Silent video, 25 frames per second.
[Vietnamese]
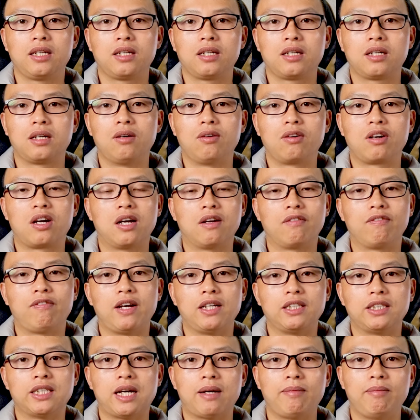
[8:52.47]
không cần
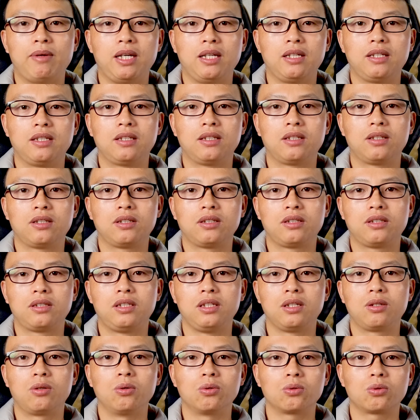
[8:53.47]
phải ra bên
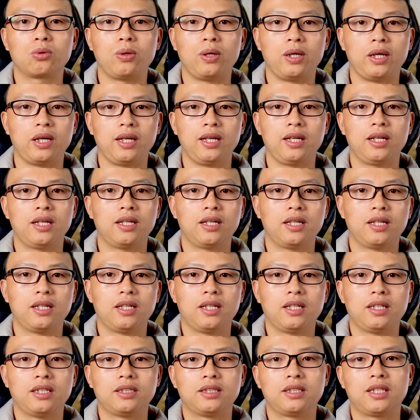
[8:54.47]
chi cục thuế,
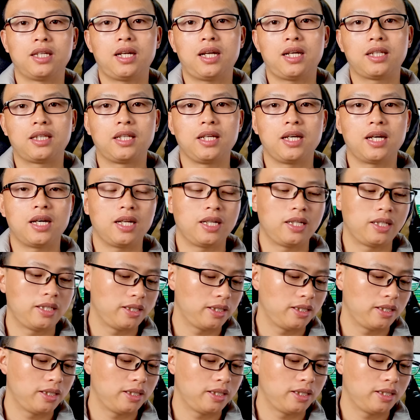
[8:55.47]
rất là tiện.